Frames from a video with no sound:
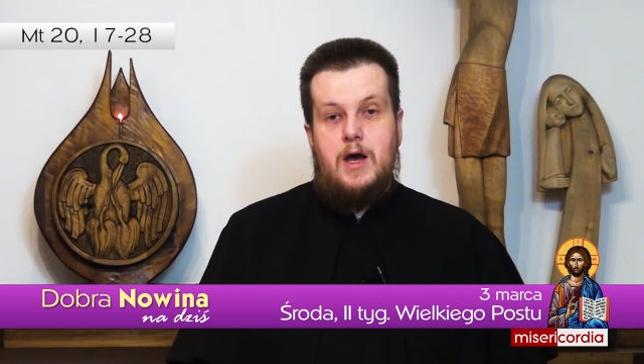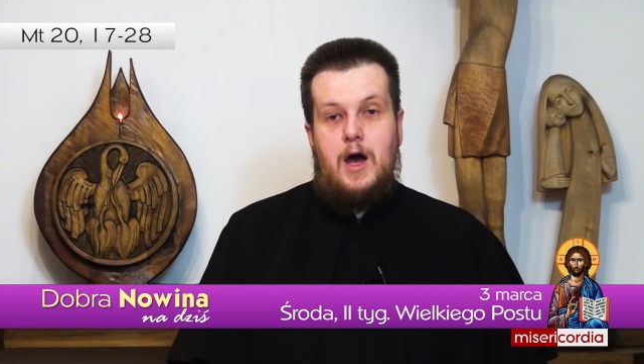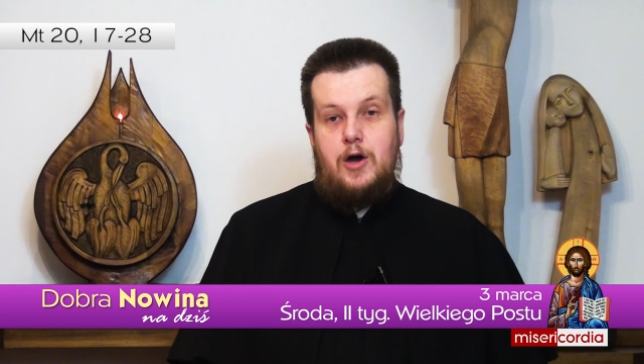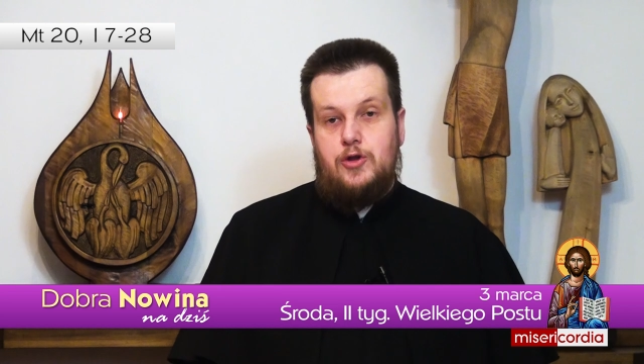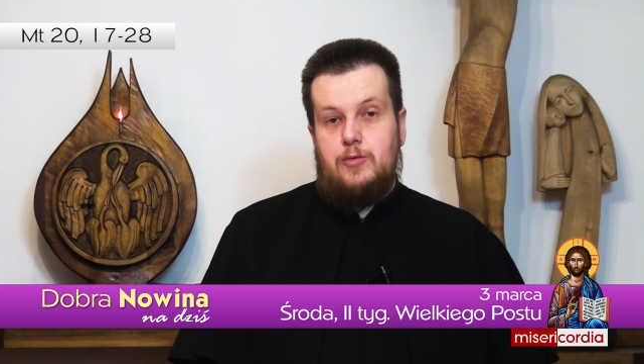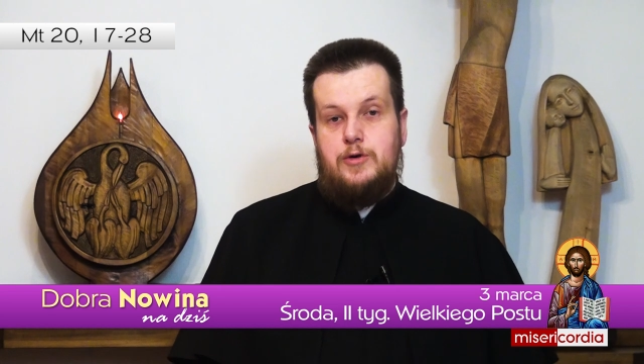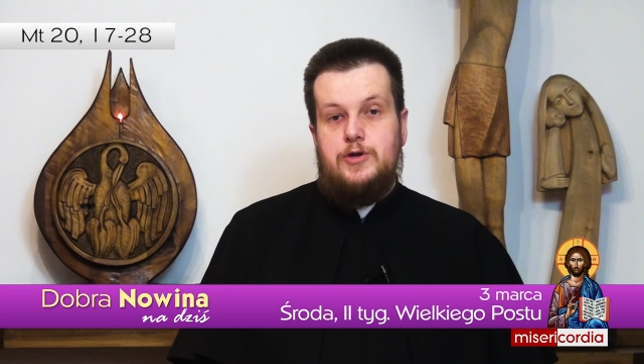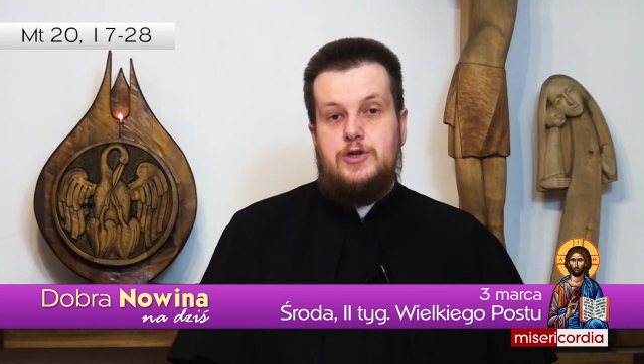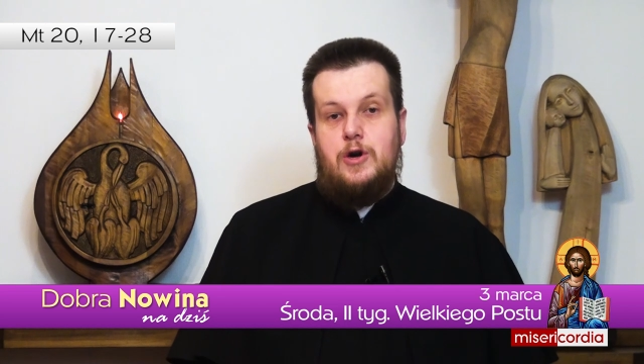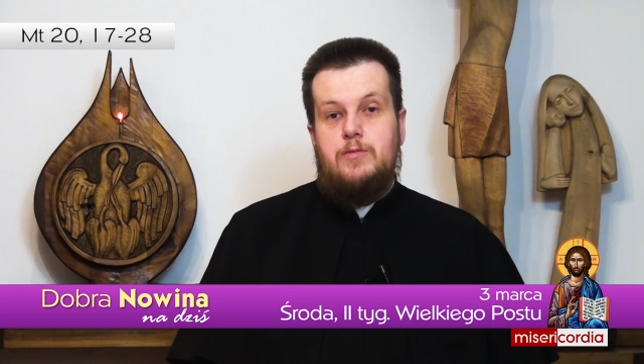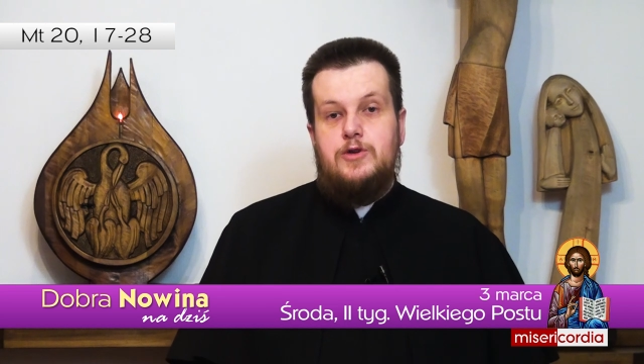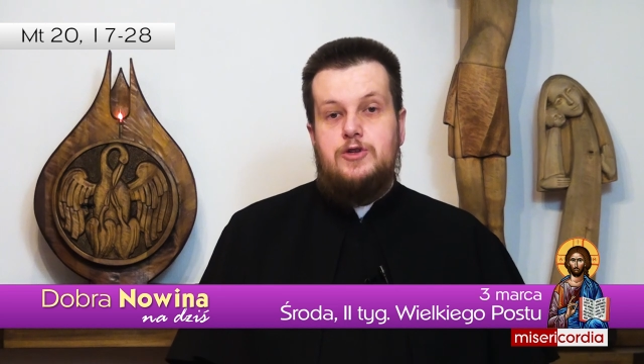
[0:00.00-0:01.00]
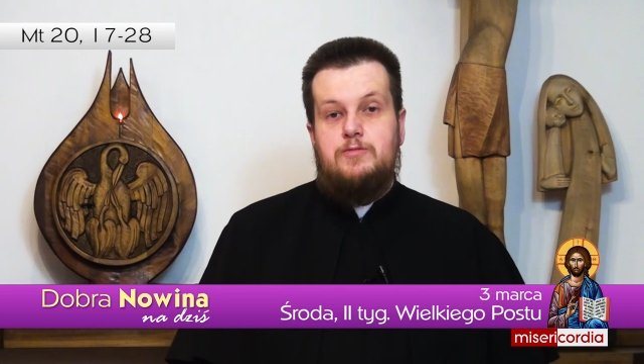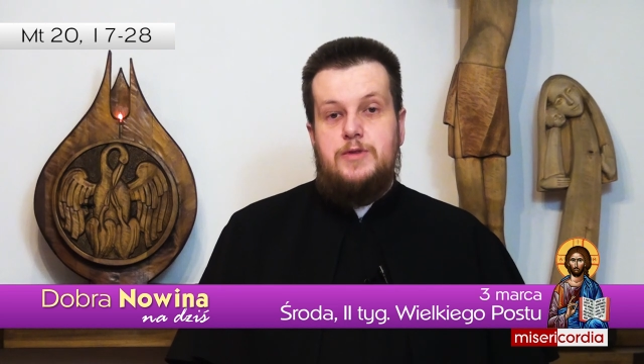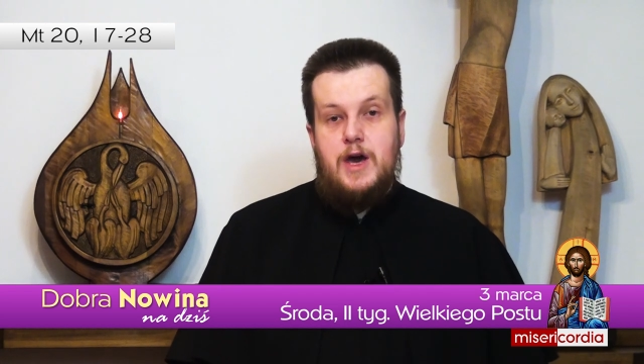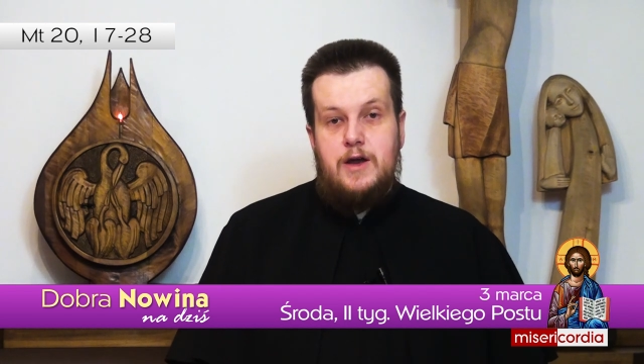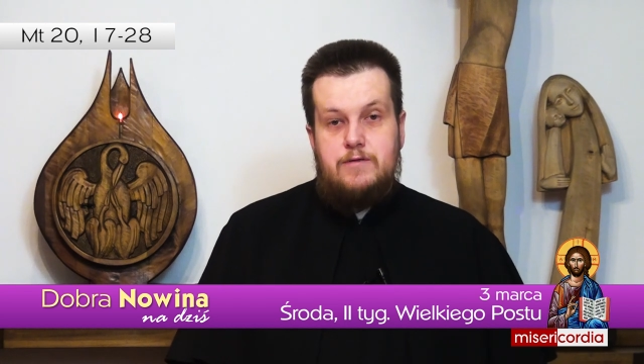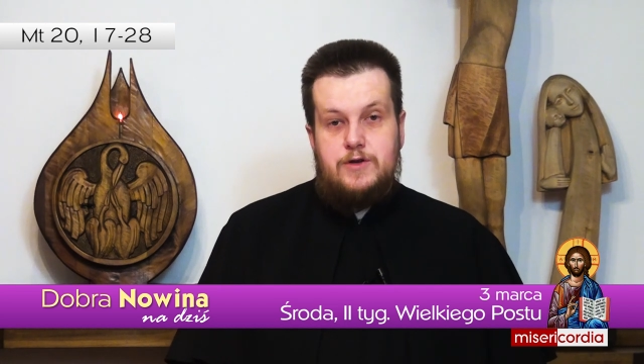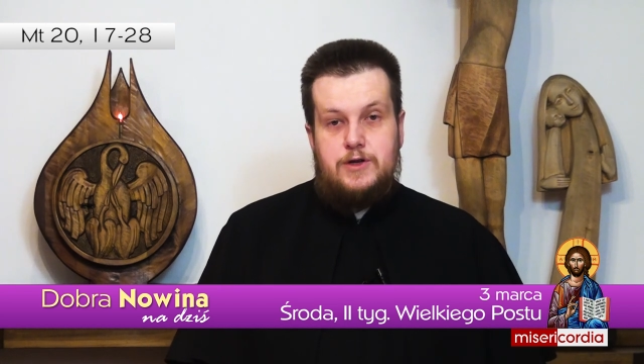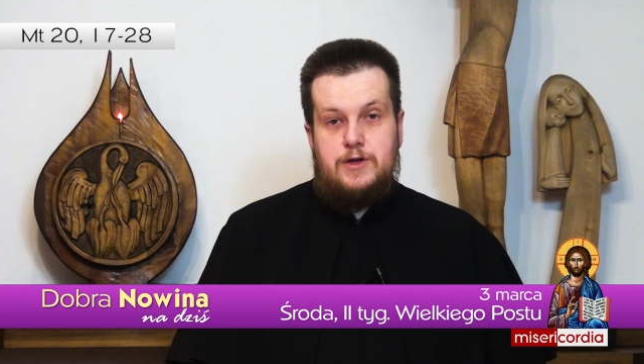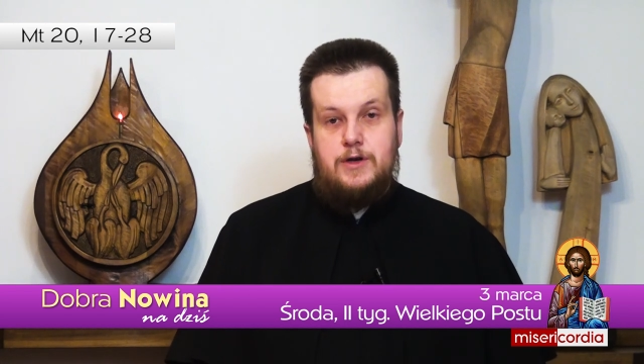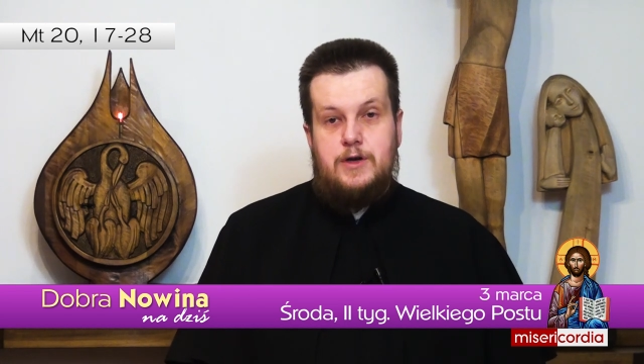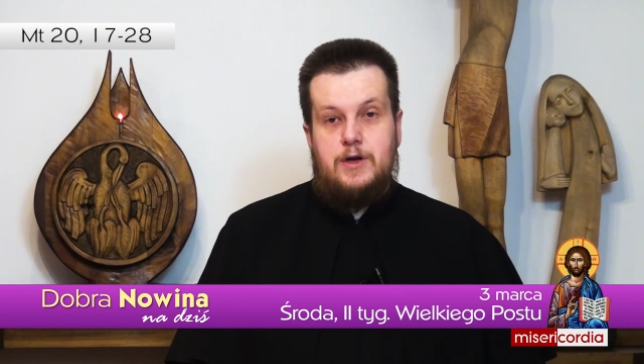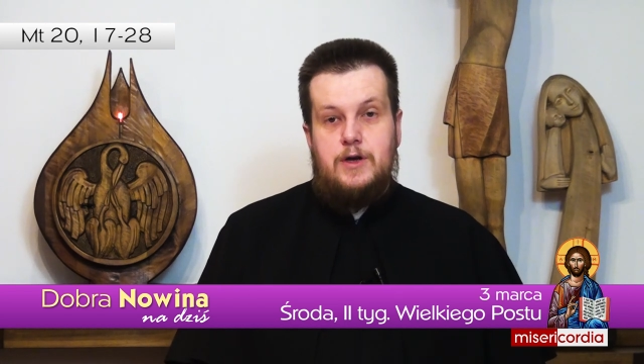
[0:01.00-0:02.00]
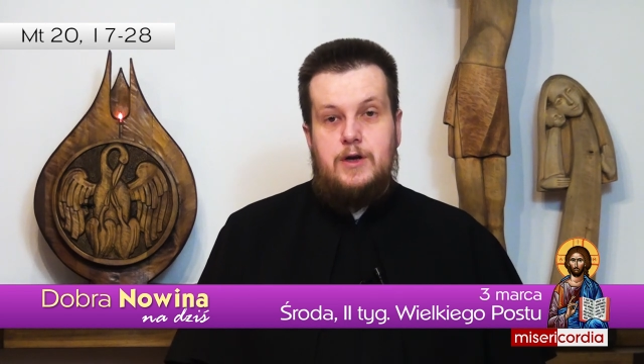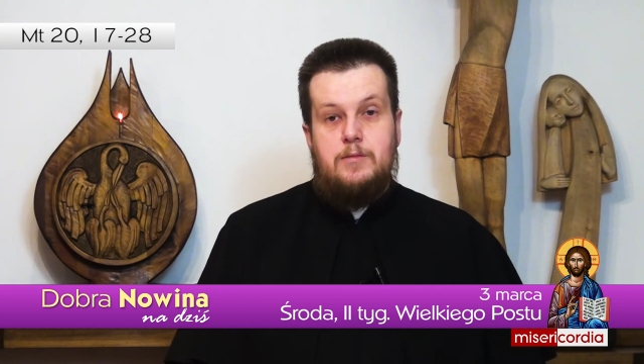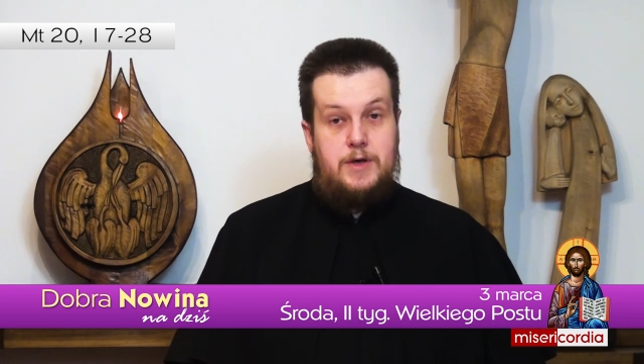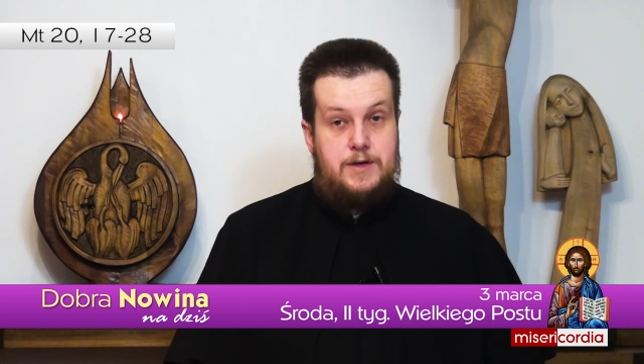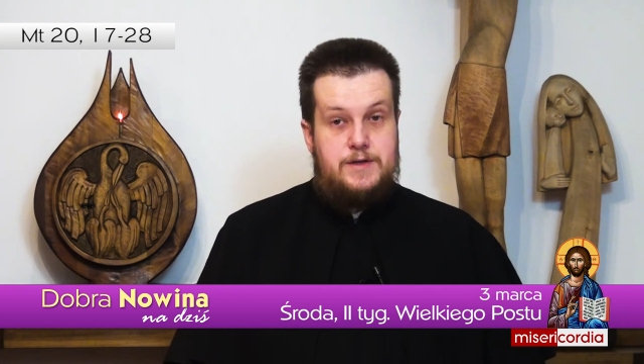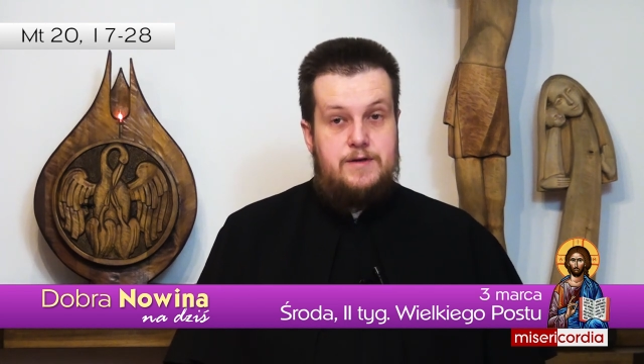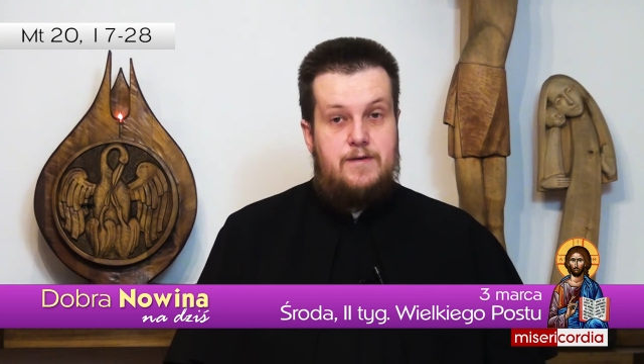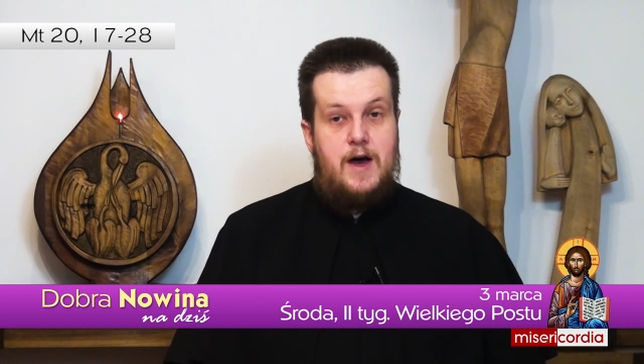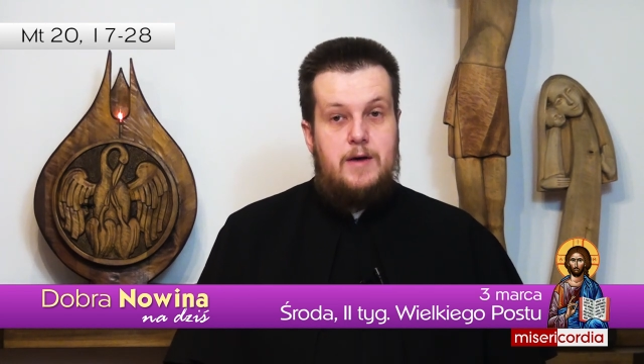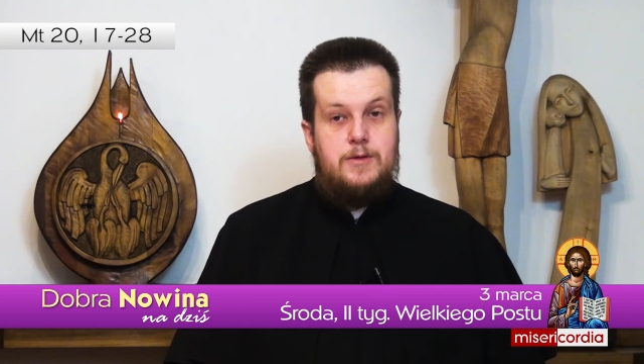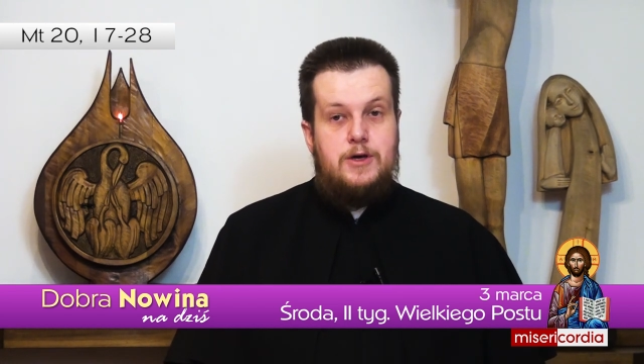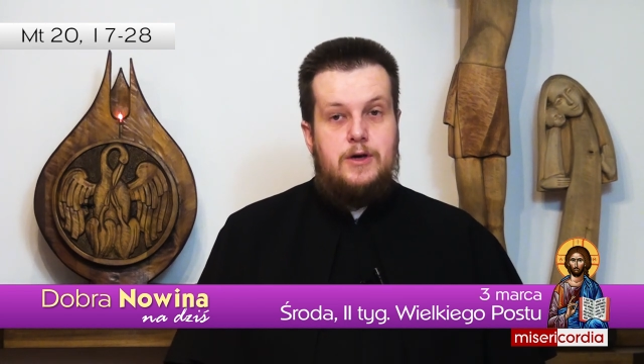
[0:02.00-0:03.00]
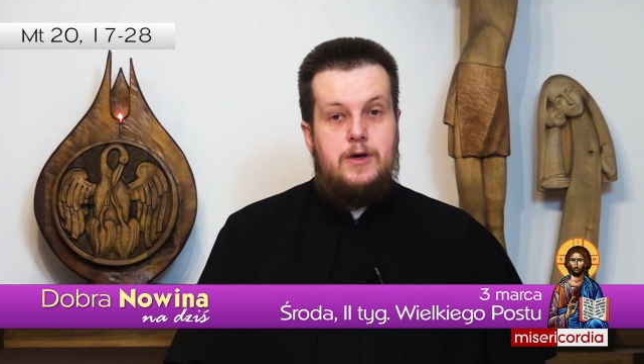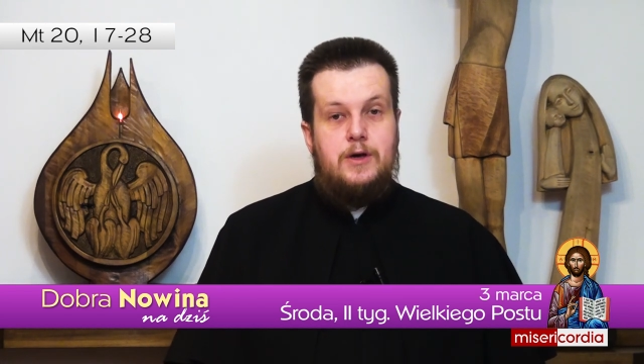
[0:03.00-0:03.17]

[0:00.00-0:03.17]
a kto by chciał być pierwszy między wami,